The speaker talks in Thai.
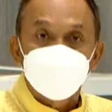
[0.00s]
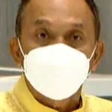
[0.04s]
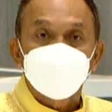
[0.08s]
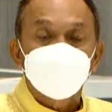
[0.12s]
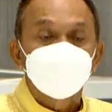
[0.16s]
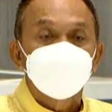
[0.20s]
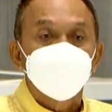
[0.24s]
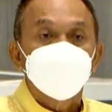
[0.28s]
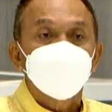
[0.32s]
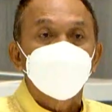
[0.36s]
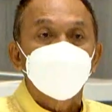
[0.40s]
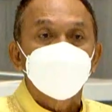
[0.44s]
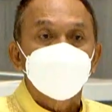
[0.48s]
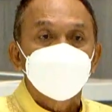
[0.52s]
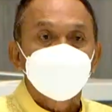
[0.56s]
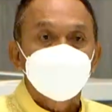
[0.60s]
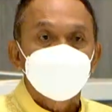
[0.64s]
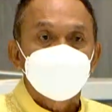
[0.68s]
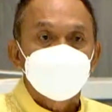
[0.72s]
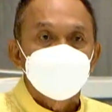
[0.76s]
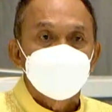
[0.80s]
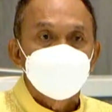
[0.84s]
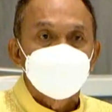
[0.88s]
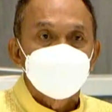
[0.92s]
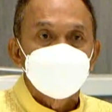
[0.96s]
เนี่ยก็เหมือนกันนะ
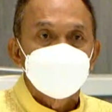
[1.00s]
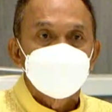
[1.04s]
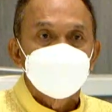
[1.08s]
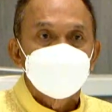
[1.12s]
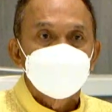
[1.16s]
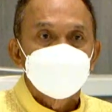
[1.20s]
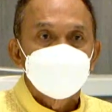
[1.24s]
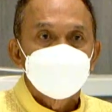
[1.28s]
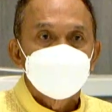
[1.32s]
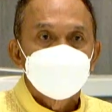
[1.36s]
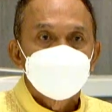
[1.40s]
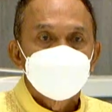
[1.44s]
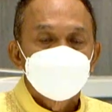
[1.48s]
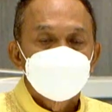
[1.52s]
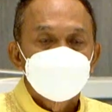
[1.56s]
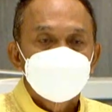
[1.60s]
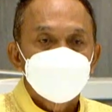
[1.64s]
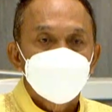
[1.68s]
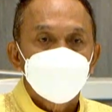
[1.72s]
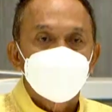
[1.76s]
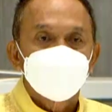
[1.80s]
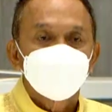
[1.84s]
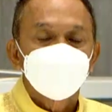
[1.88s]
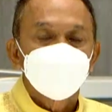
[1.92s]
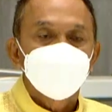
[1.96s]

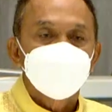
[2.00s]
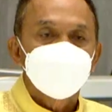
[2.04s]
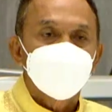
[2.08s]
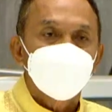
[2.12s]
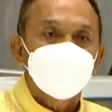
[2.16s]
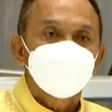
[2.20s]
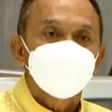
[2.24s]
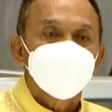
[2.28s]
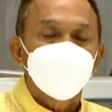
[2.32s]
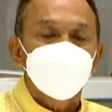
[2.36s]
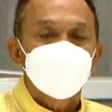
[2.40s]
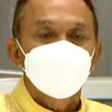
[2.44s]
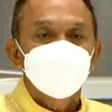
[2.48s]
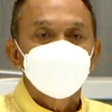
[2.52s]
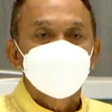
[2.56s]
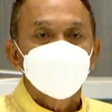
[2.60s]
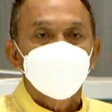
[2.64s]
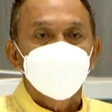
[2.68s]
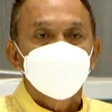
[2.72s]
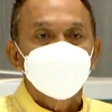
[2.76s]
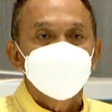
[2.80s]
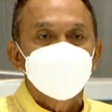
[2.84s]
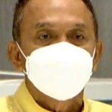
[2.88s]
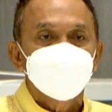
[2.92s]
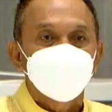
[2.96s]
สร้างคุณธรรมสร้างนู่นส
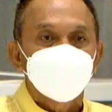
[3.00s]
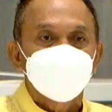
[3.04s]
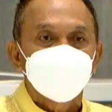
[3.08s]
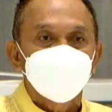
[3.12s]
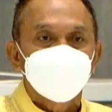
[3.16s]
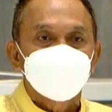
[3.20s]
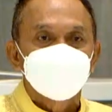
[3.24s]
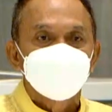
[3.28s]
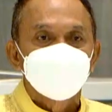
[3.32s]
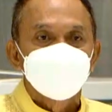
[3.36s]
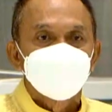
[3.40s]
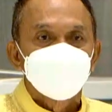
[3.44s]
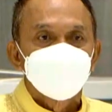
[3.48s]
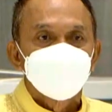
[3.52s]
ร้างนี่สร้างนั่น